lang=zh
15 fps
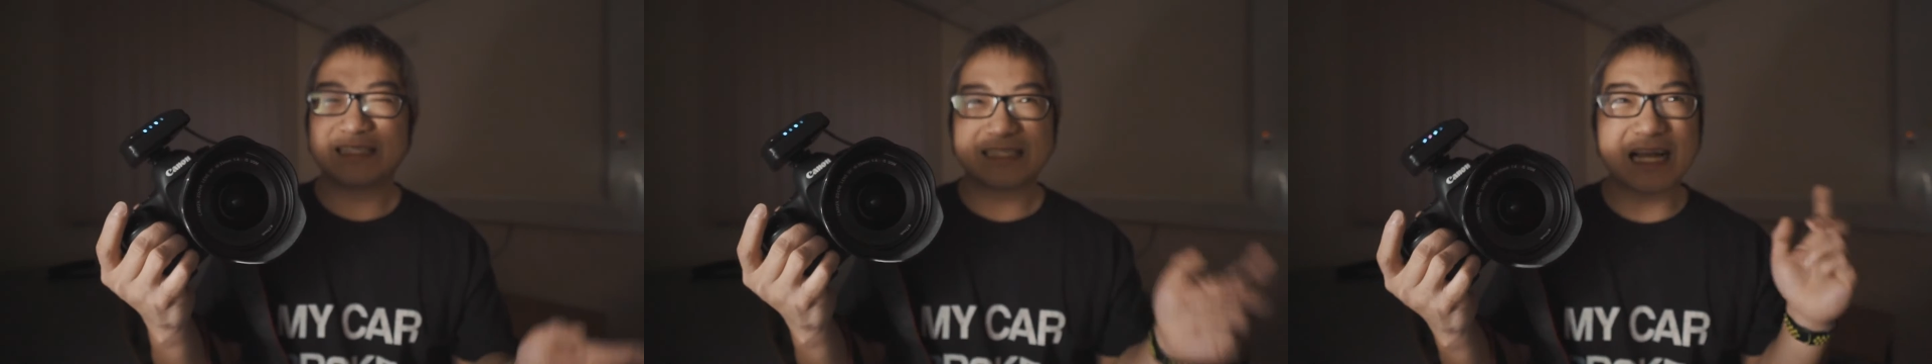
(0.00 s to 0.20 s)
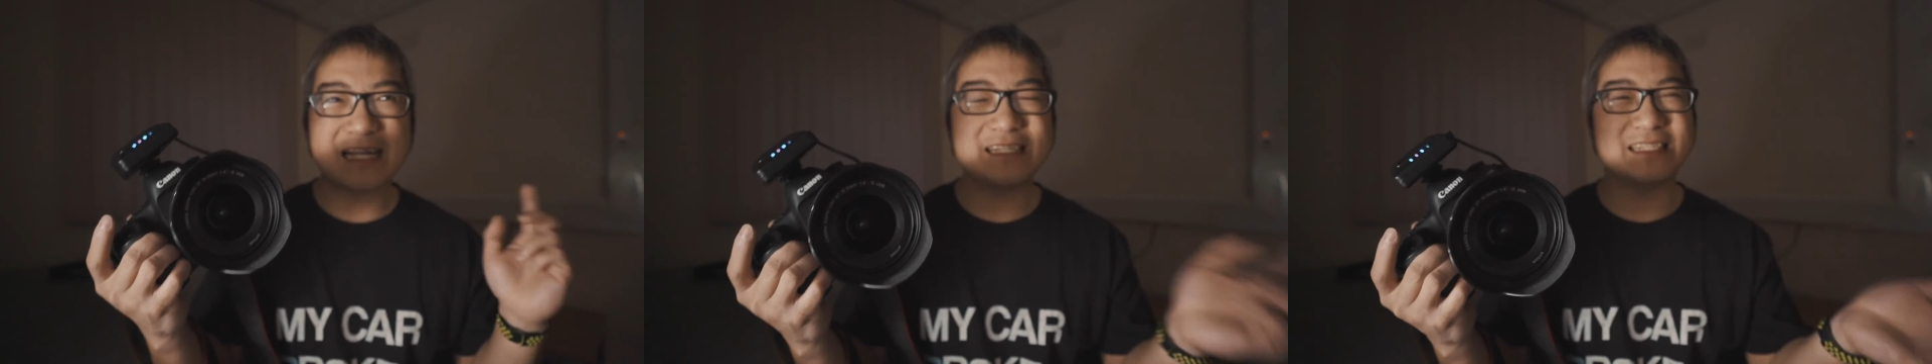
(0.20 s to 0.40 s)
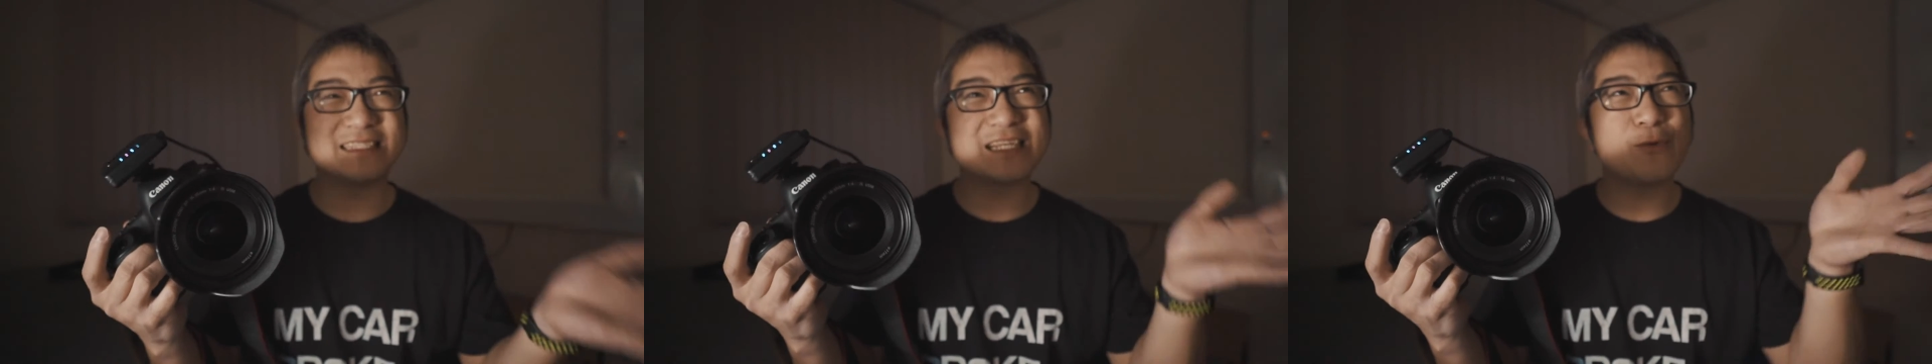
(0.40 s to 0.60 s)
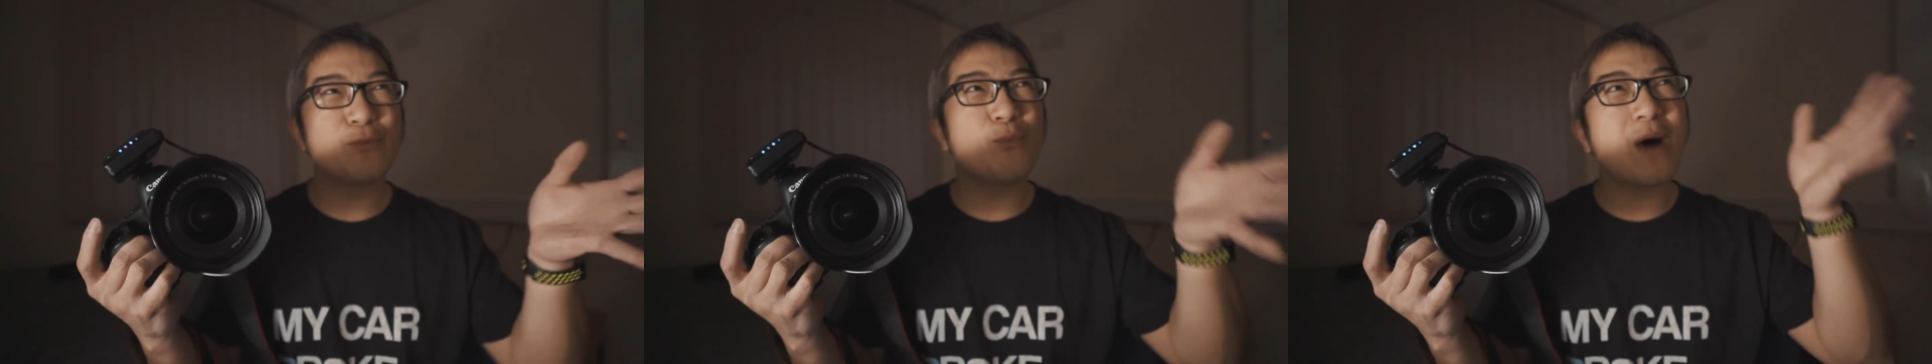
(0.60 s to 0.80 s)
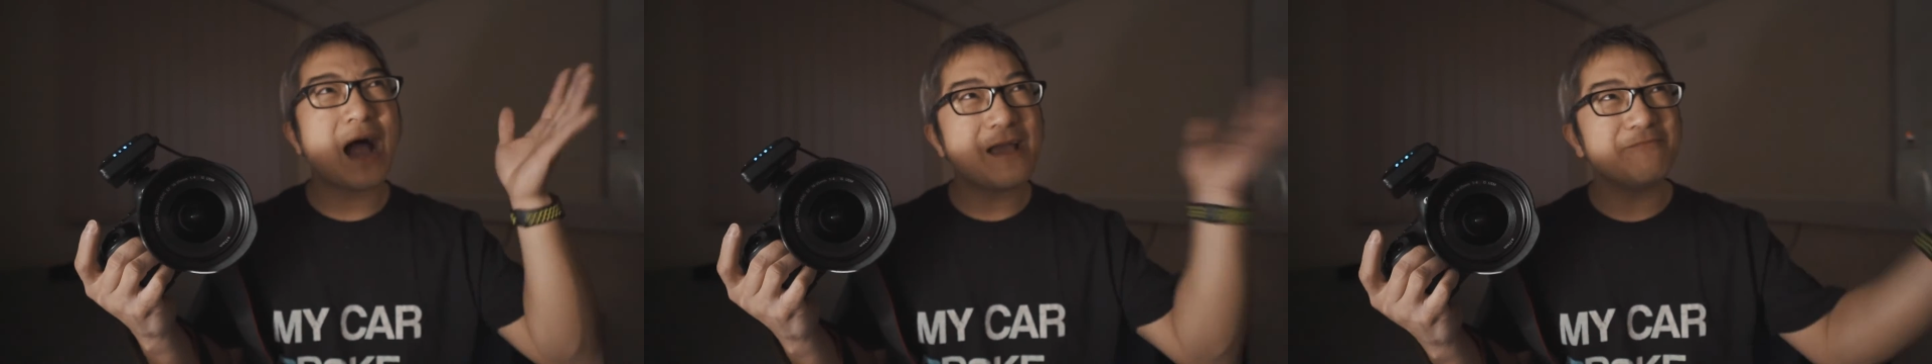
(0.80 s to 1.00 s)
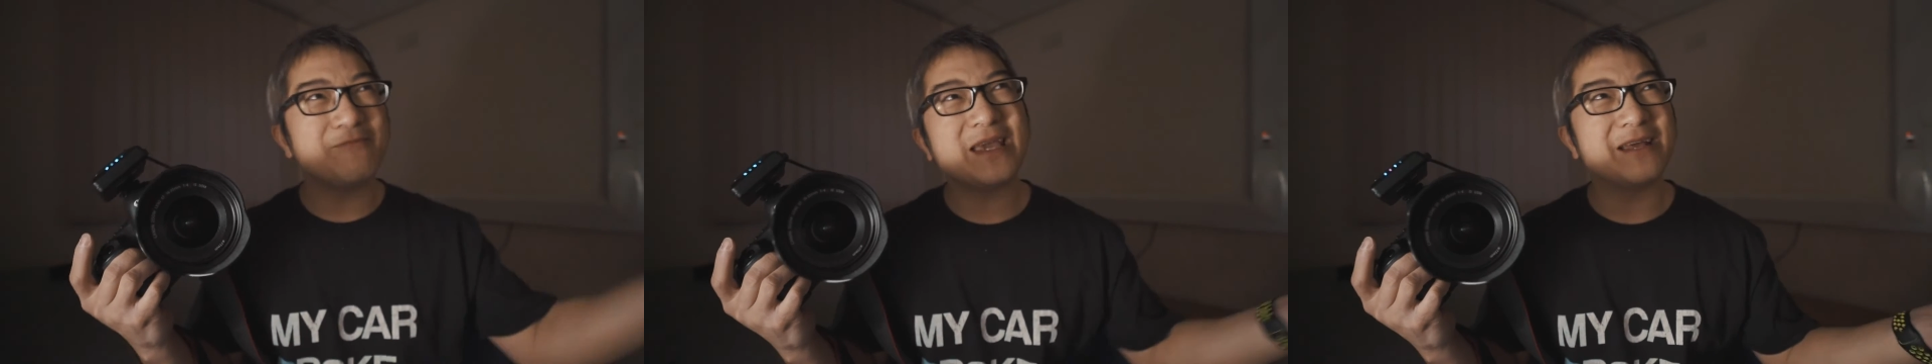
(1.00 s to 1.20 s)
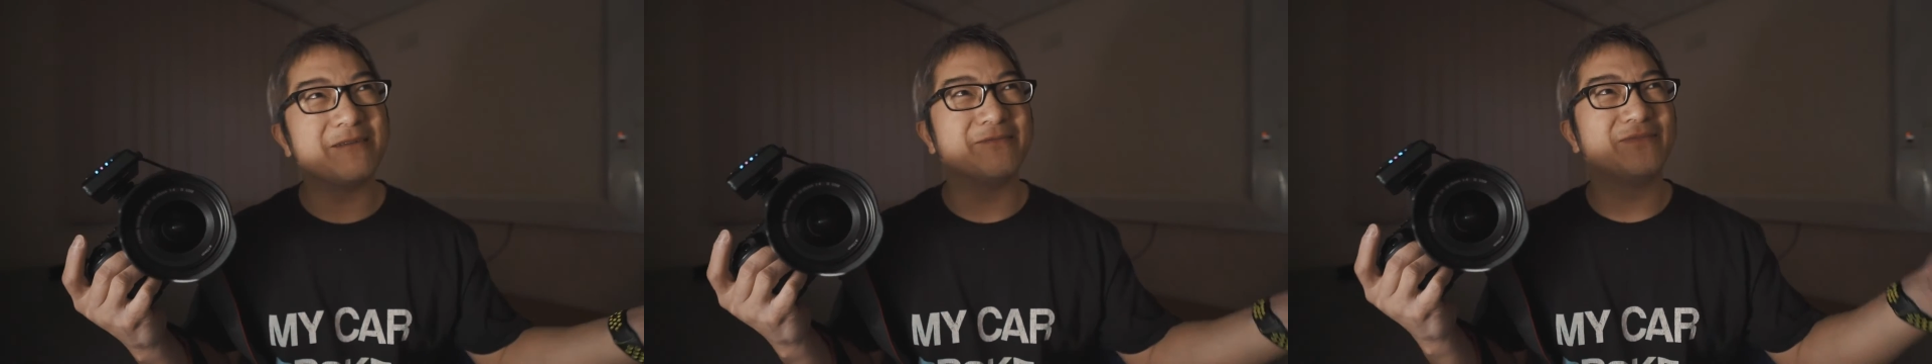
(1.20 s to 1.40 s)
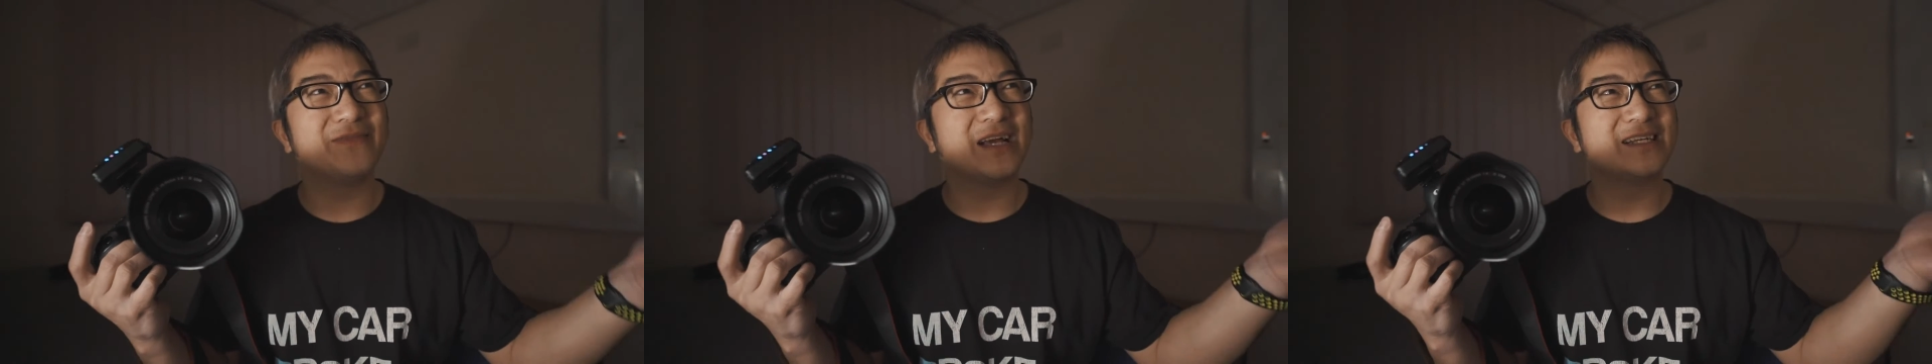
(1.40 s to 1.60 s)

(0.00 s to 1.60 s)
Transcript: 当你在外面